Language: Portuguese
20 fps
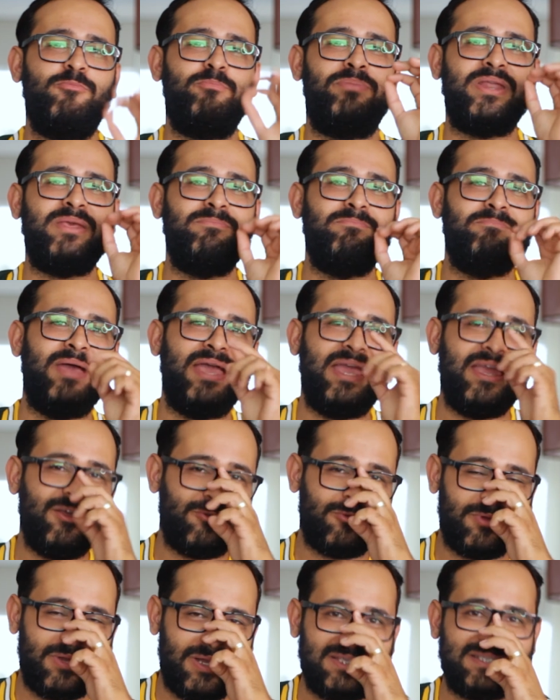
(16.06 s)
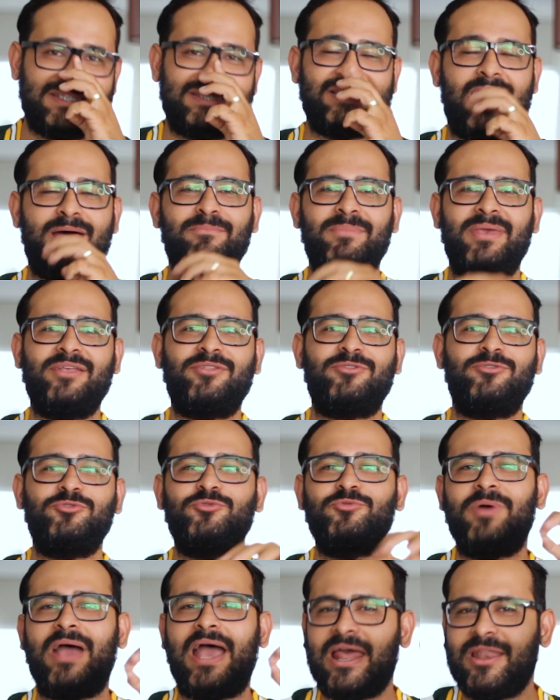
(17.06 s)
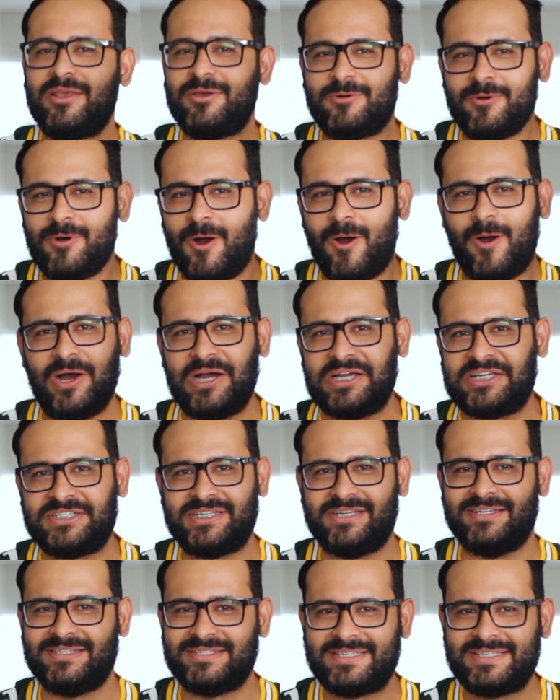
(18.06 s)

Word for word: o primeiro lançamento do Érico Rocha.